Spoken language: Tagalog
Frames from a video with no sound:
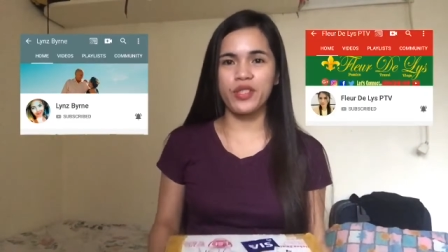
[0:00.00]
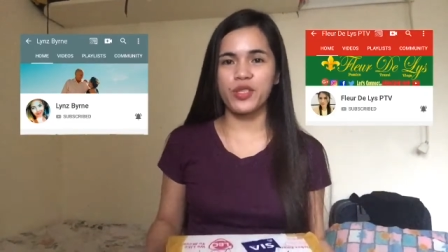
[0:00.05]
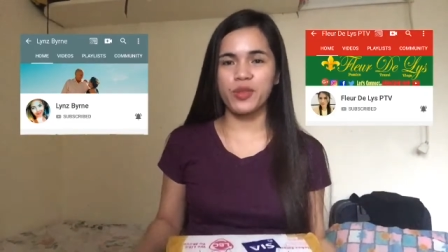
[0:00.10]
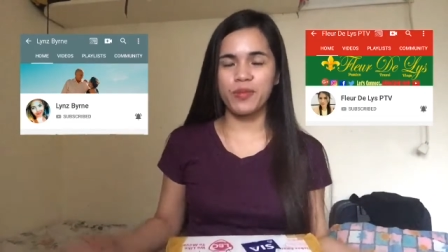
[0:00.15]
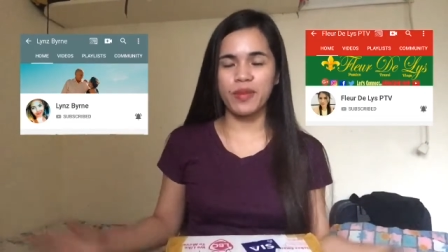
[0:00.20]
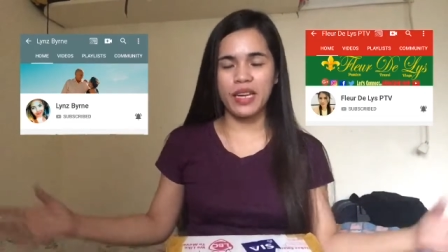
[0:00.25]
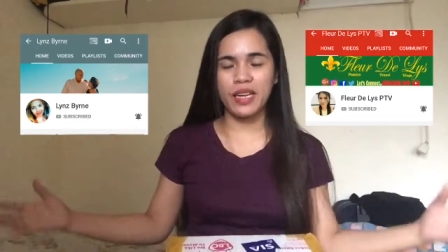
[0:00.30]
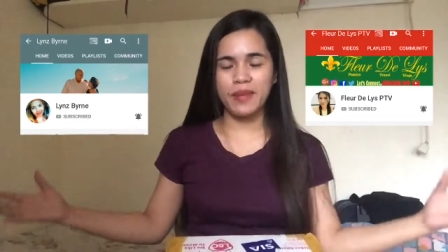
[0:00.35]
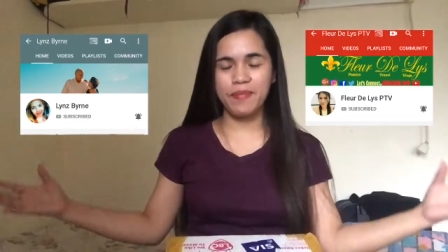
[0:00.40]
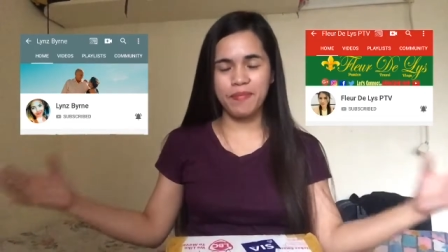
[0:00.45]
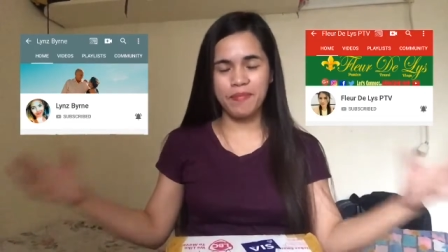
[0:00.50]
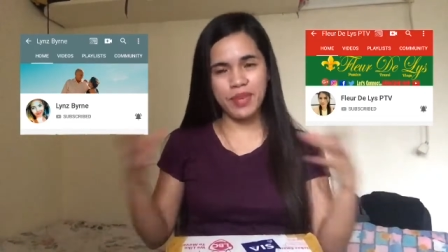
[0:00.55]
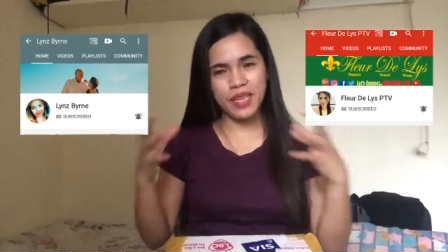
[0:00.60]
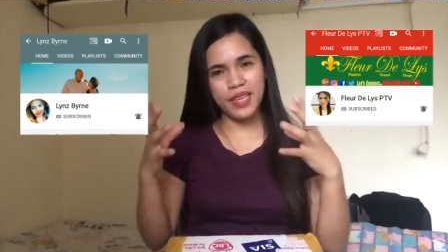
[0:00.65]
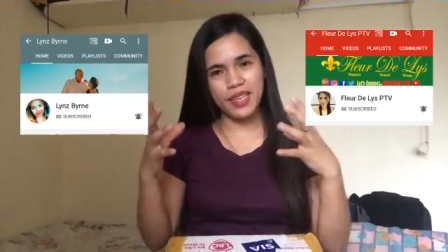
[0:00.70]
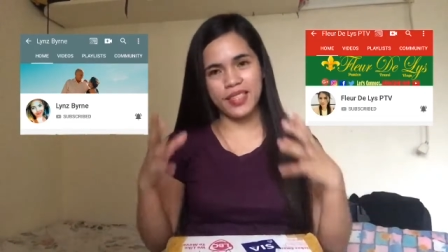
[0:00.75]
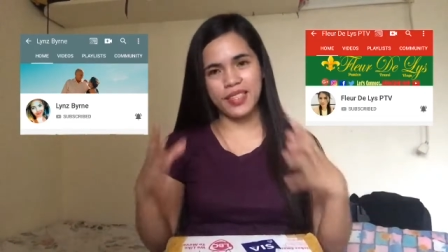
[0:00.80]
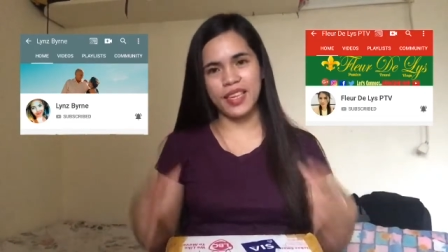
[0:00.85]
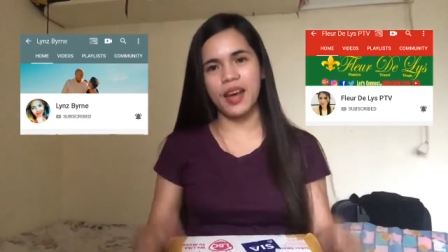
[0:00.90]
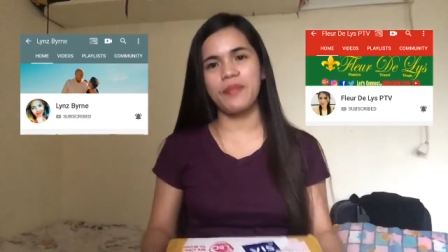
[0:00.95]
So, bali,
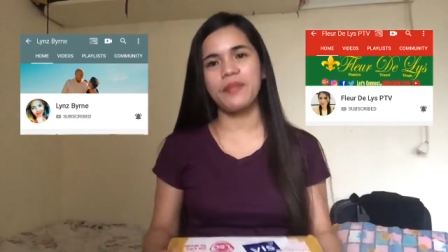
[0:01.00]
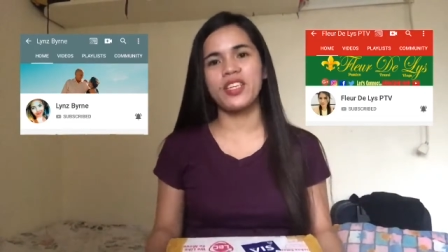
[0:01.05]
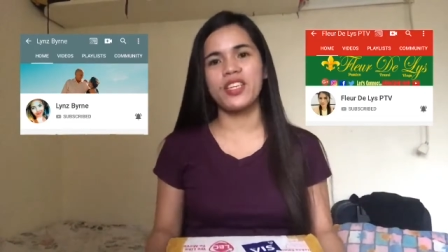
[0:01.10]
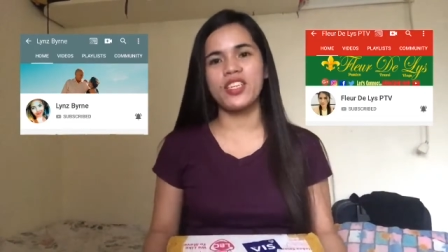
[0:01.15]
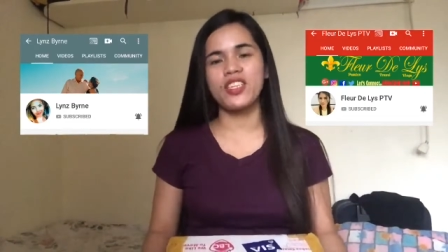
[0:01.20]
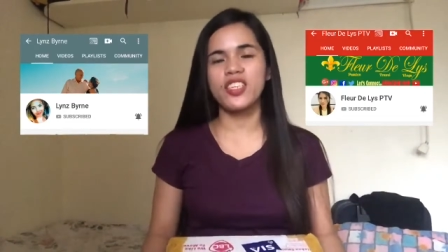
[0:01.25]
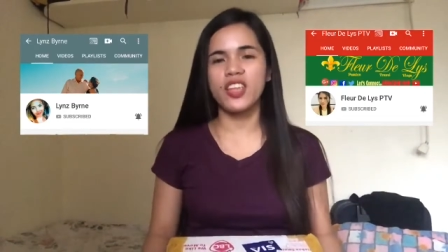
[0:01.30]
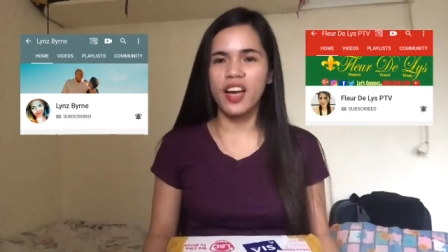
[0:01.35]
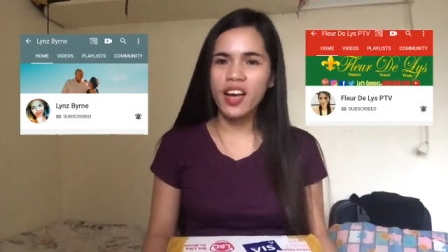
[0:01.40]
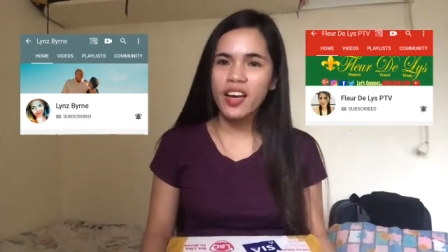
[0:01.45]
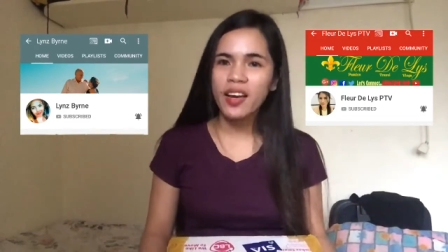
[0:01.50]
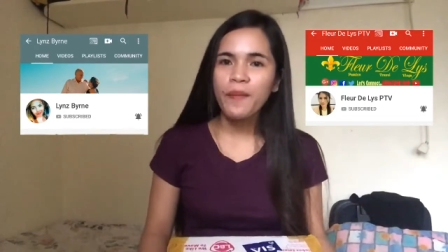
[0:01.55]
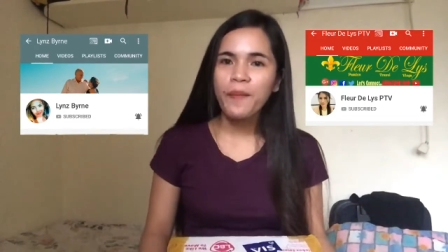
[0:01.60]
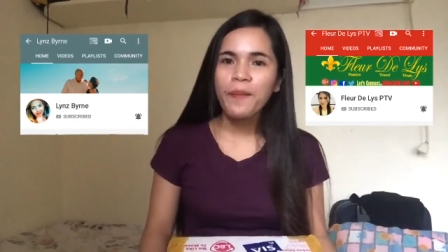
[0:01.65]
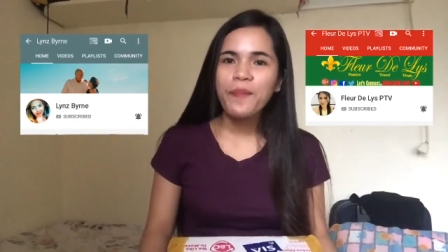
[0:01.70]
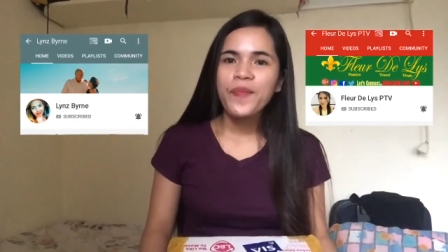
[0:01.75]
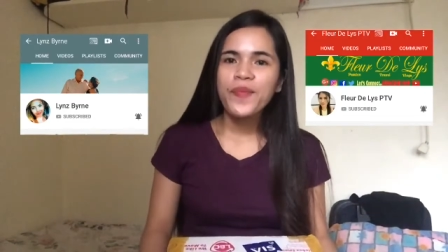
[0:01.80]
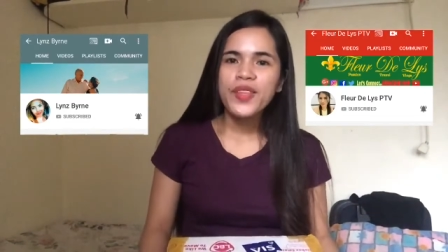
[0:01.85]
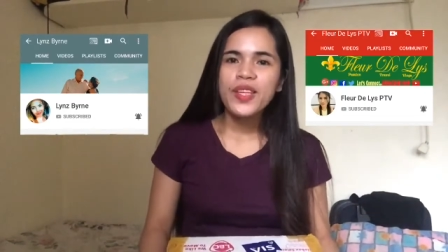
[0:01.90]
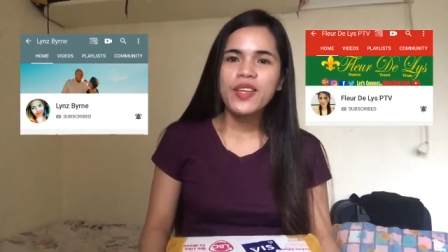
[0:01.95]
pinagsama na siya.
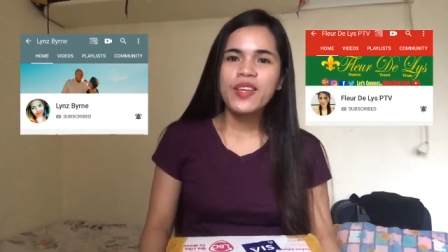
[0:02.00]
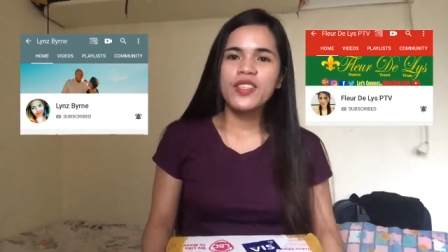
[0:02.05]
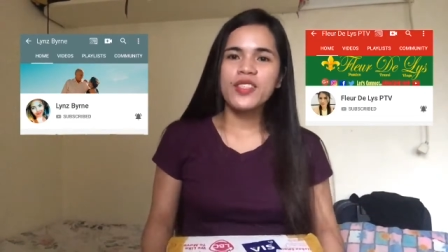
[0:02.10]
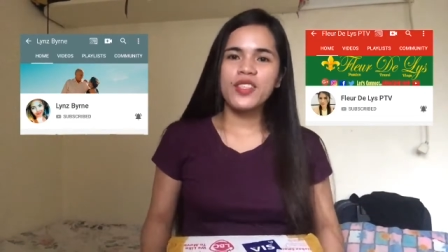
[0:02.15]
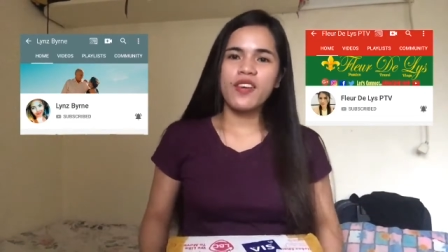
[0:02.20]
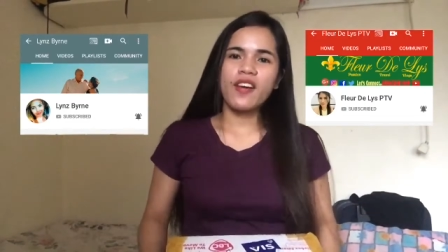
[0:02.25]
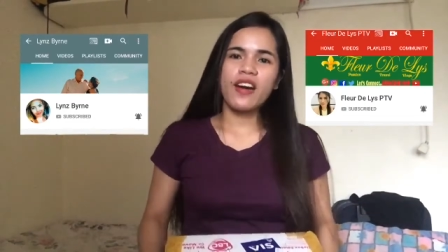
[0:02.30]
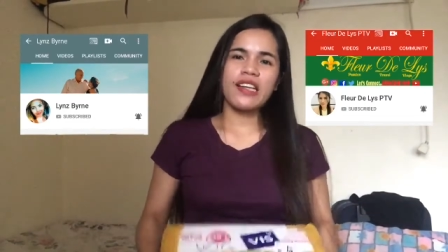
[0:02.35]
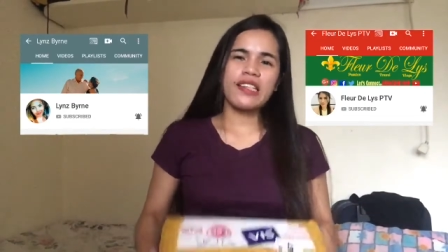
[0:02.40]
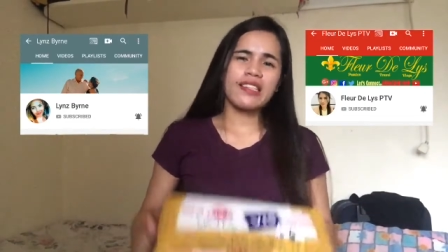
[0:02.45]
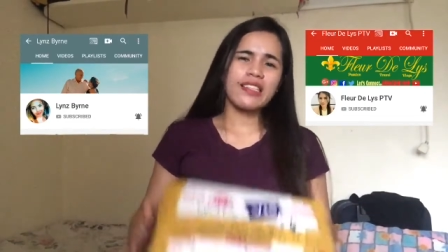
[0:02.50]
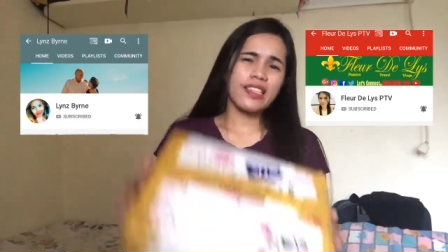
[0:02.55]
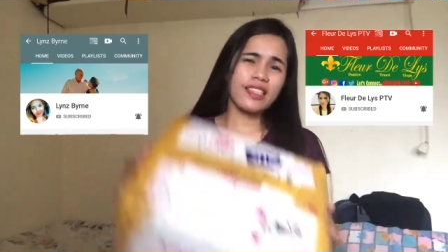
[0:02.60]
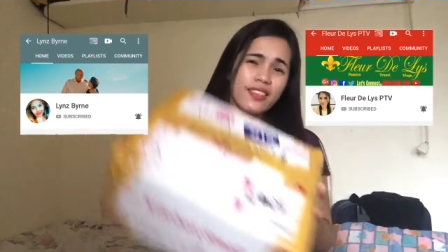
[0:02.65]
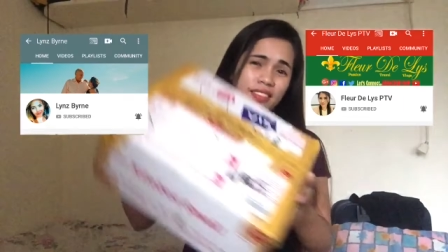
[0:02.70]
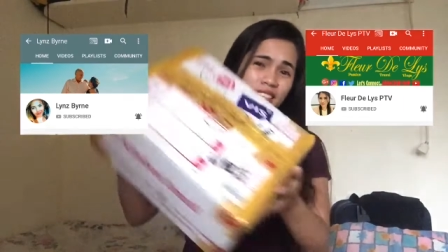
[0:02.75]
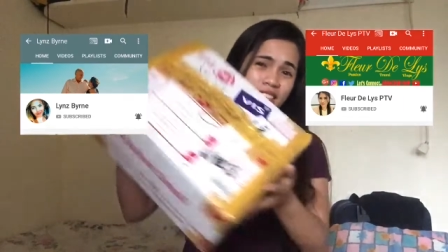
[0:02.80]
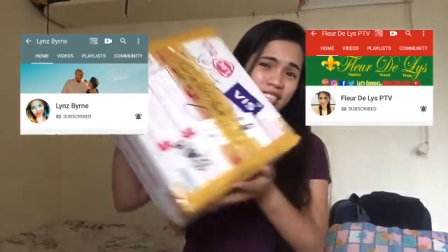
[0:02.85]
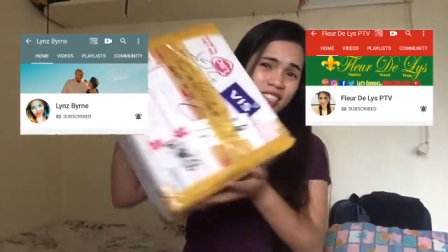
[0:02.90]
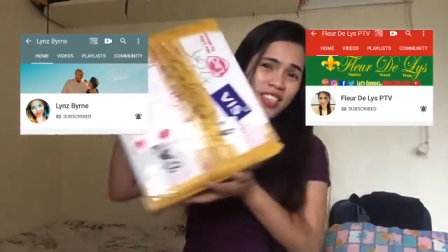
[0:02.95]
So,
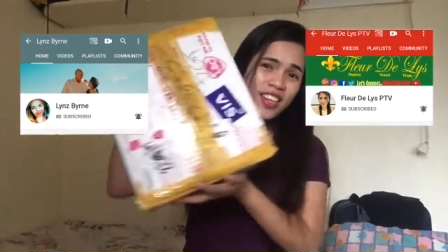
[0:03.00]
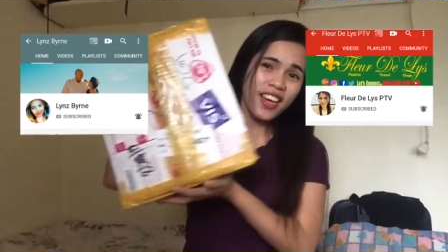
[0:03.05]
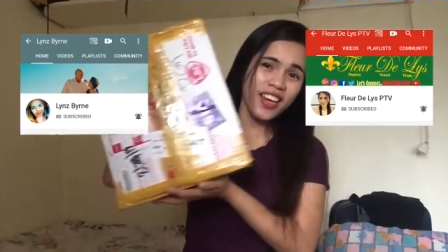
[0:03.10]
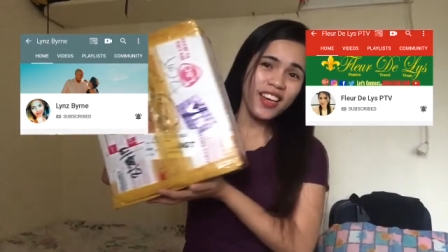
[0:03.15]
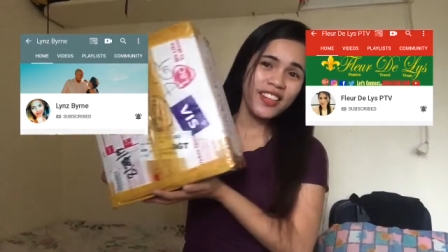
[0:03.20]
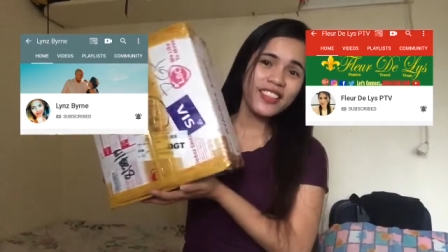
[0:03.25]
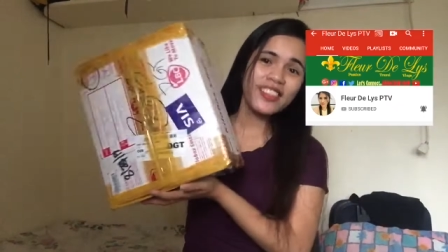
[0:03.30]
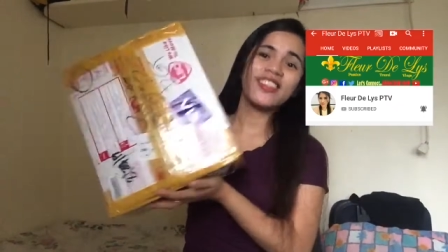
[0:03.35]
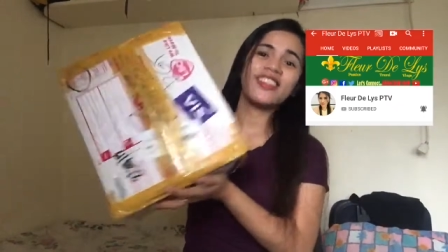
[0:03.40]
andito na siya.